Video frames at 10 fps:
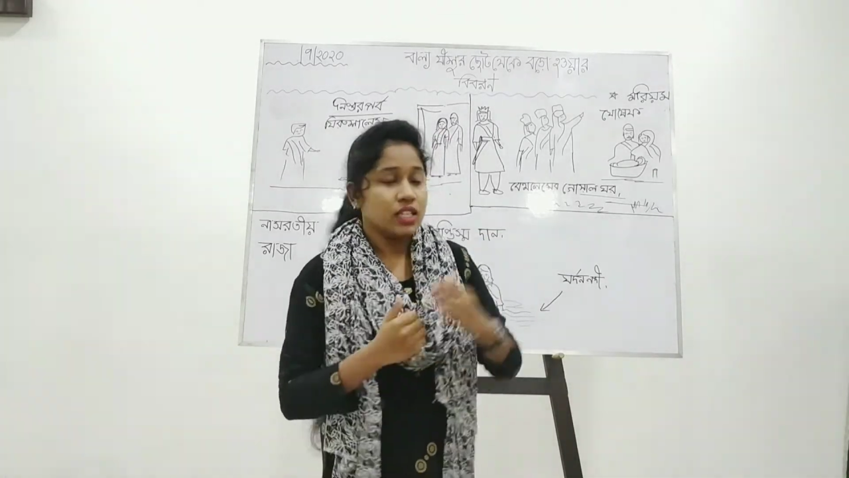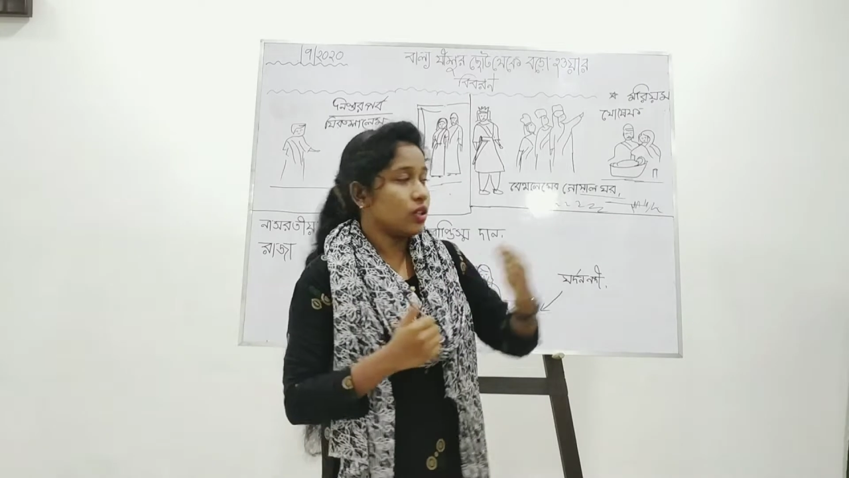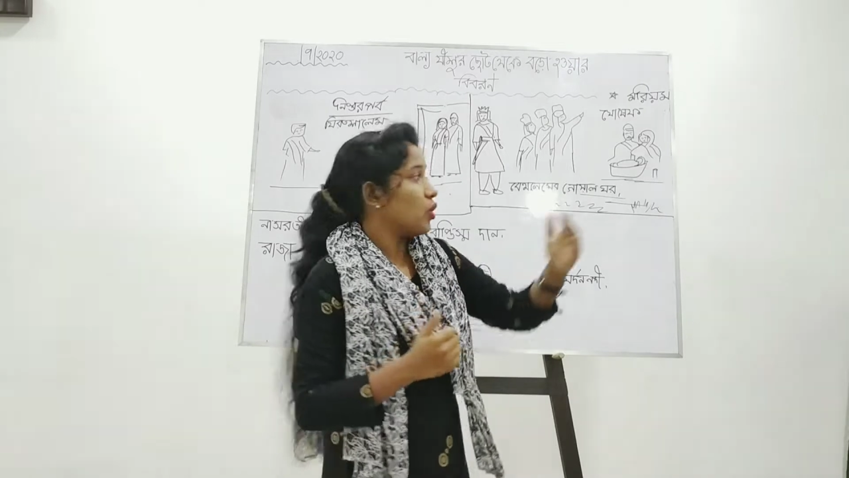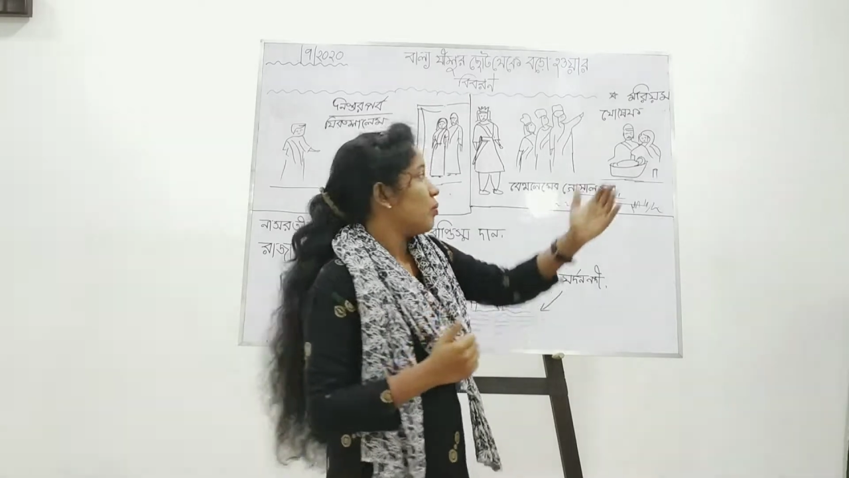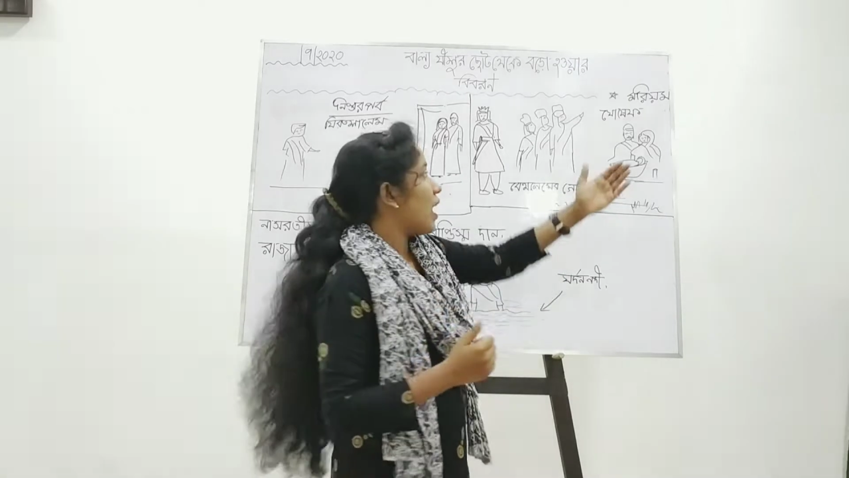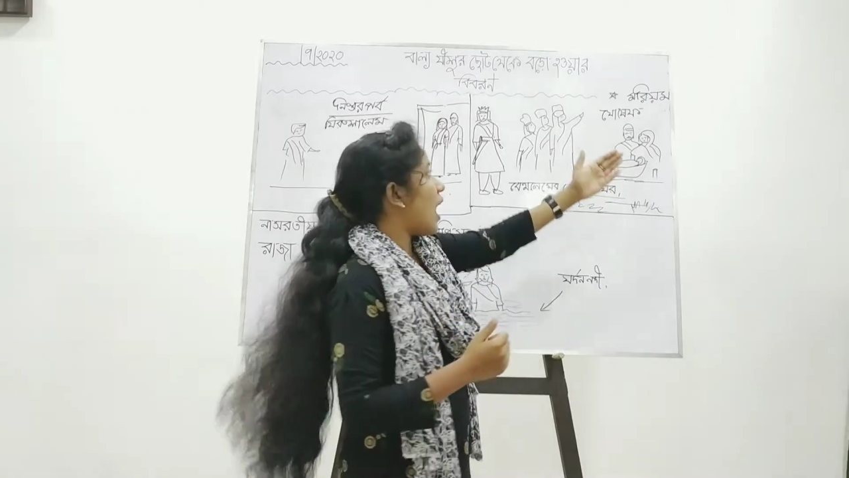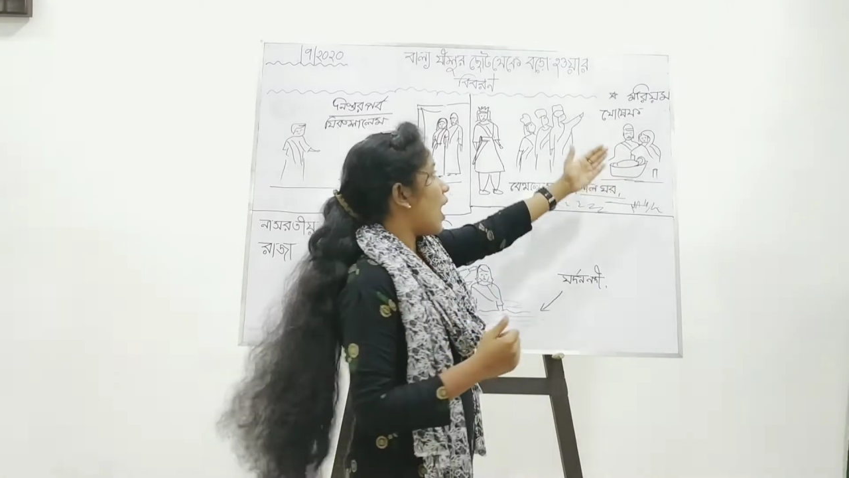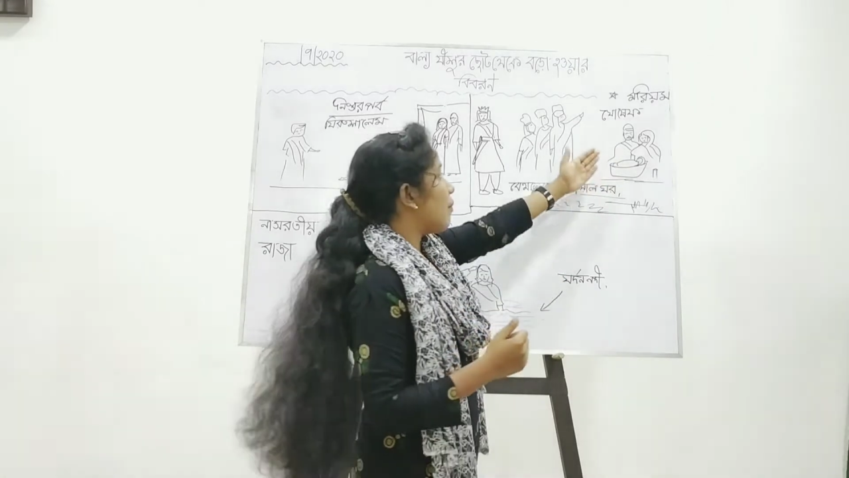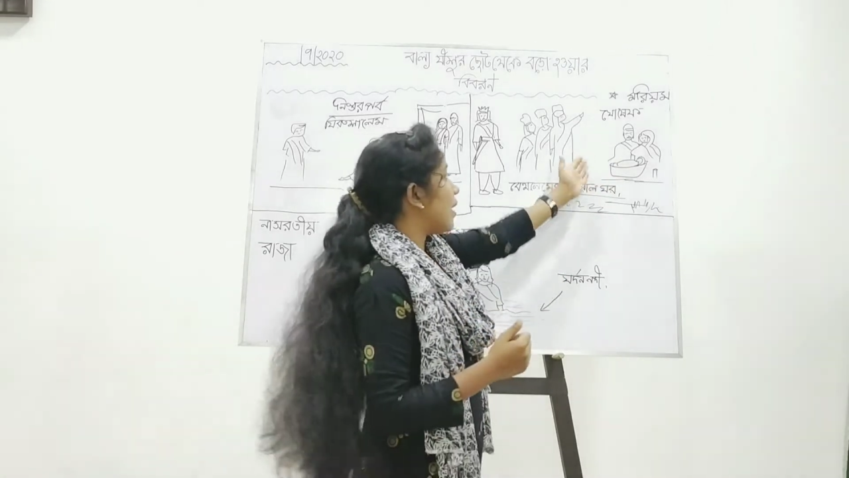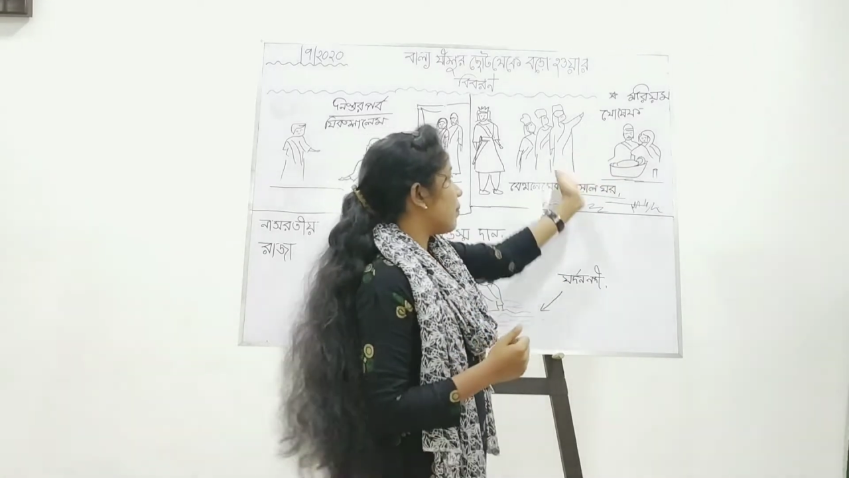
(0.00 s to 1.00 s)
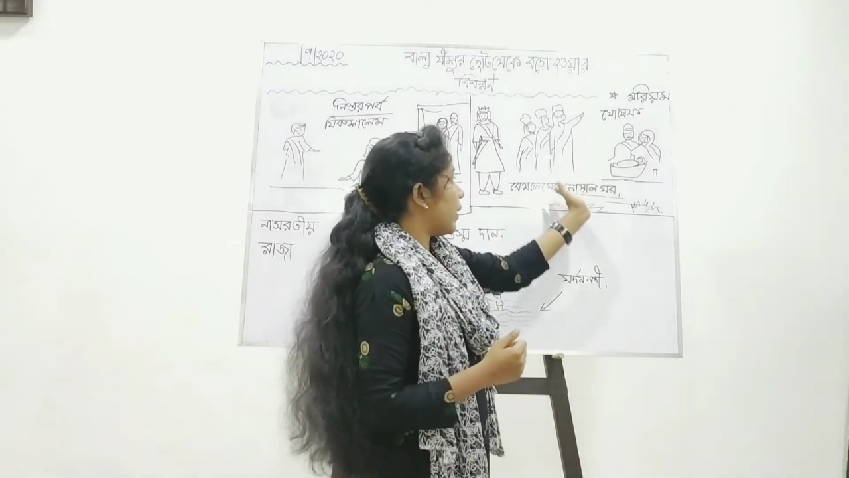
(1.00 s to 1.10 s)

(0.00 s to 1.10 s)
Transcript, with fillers: যে তোমরা আবার